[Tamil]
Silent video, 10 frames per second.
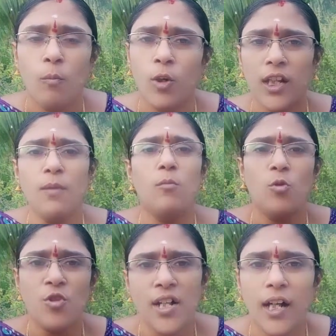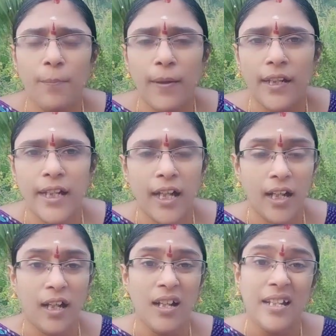முதல் மூன்று நாள்
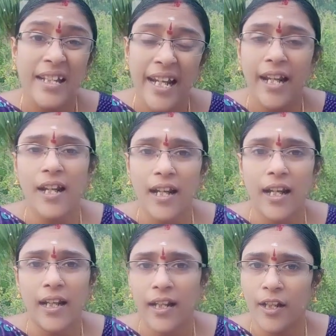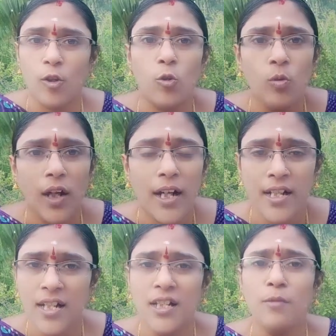பார்த்தீங்கன்னா நீர் நிலையில் இருக்கும்
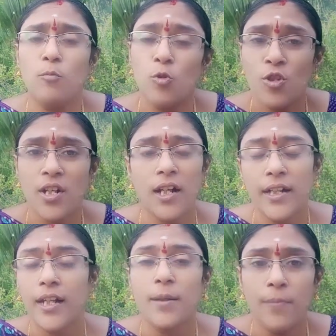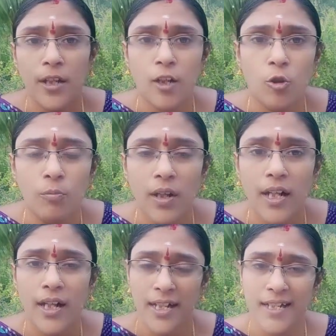அடுத்த மூன்று நாள் நெருப்பில் இருக்கும்
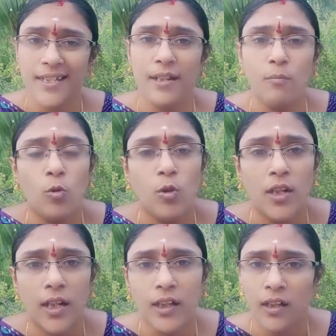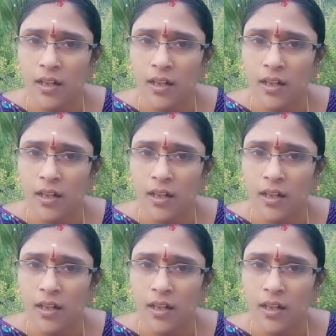கடைசி மூணு நாள்